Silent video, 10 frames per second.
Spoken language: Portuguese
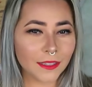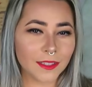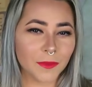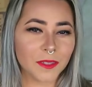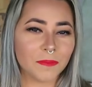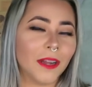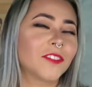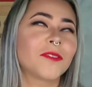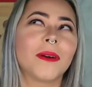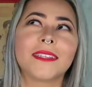Estamos
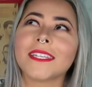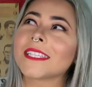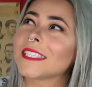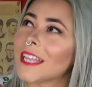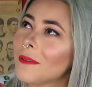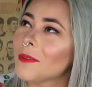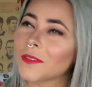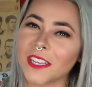perto de bater 100 mil.